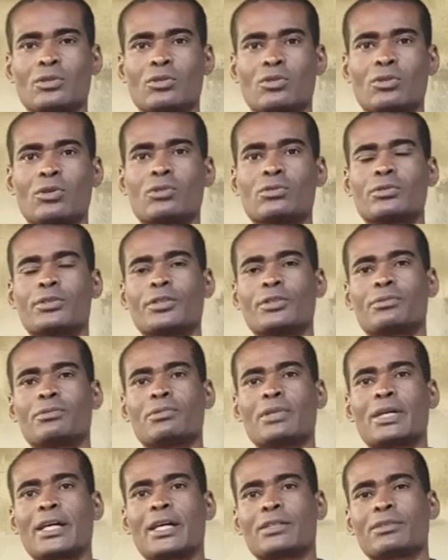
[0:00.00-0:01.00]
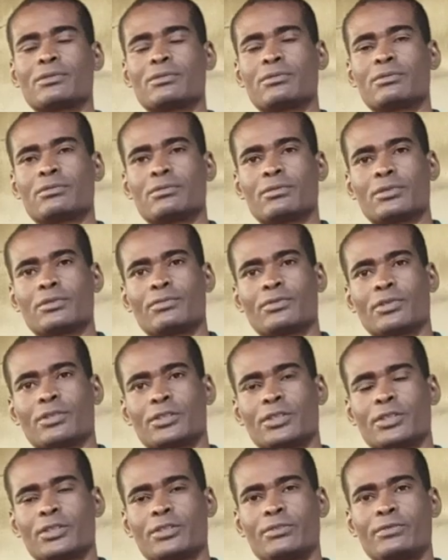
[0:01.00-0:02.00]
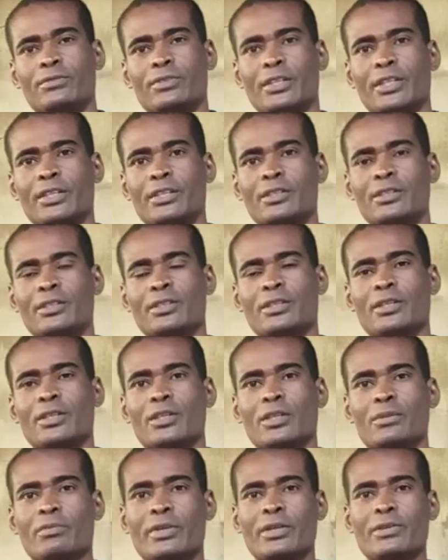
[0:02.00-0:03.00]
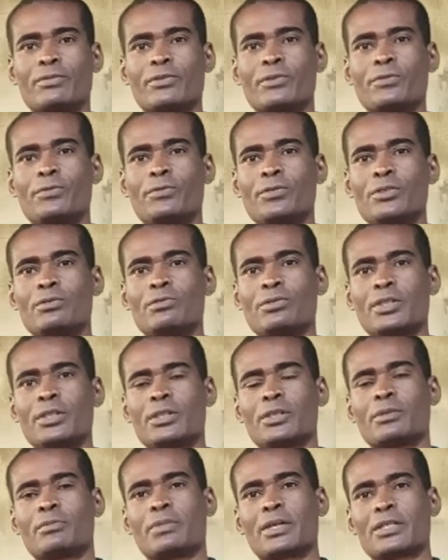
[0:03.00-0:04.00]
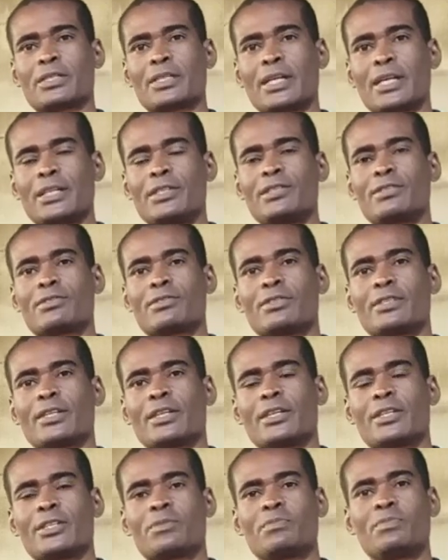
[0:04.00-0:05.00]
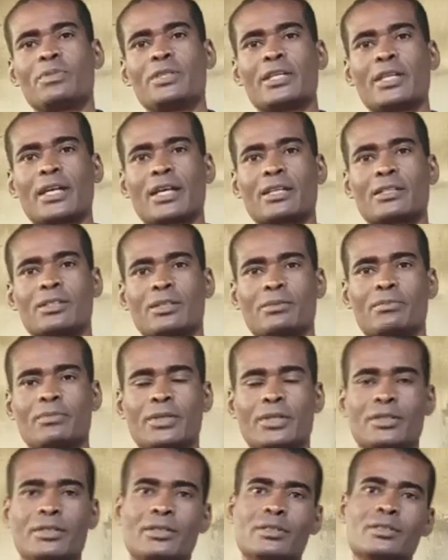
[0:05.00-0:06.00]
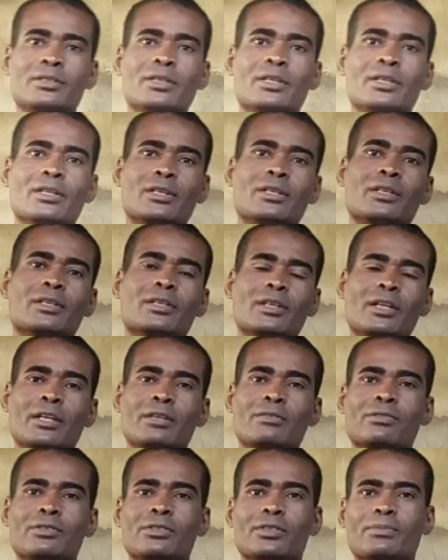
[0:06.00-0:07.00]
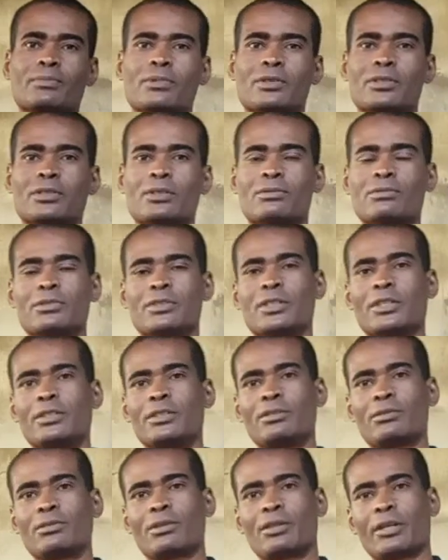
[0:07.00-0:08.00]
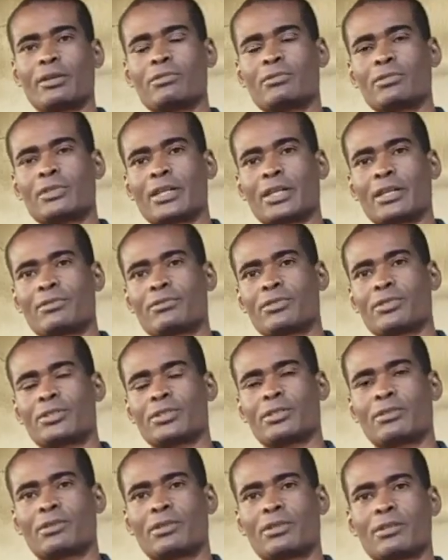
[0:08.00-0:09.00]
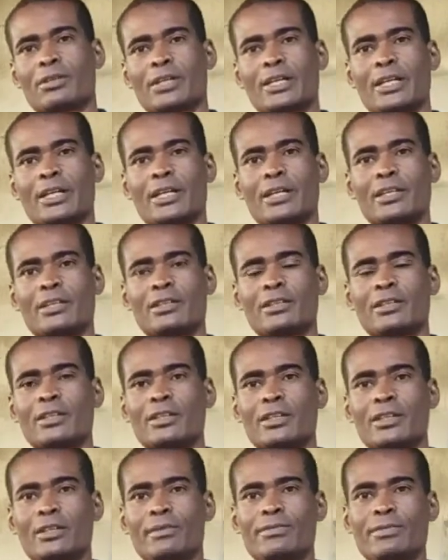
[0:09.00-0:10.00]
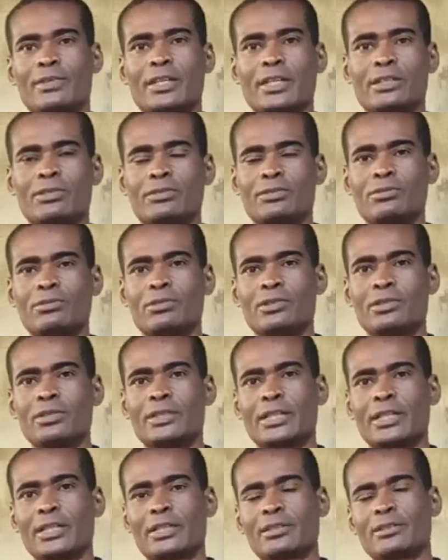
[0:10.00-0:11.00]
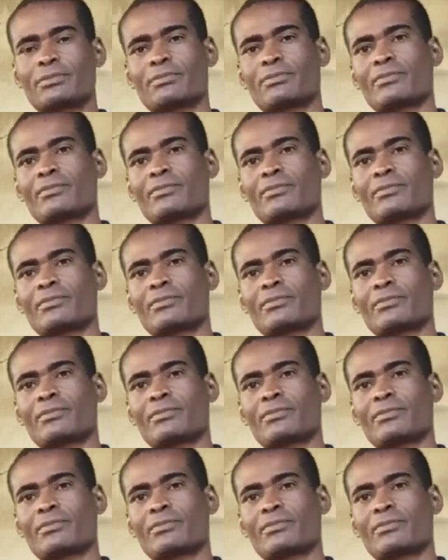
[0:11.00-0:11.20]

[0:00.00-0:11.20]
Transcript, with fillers: coco triturado, o que você tiver aí bem fofinho aí, para as raízes, né, respirar também aí. Aí você pode estar tá cuidando e olhar o lugar que você colocar ela, ficar de olho nela,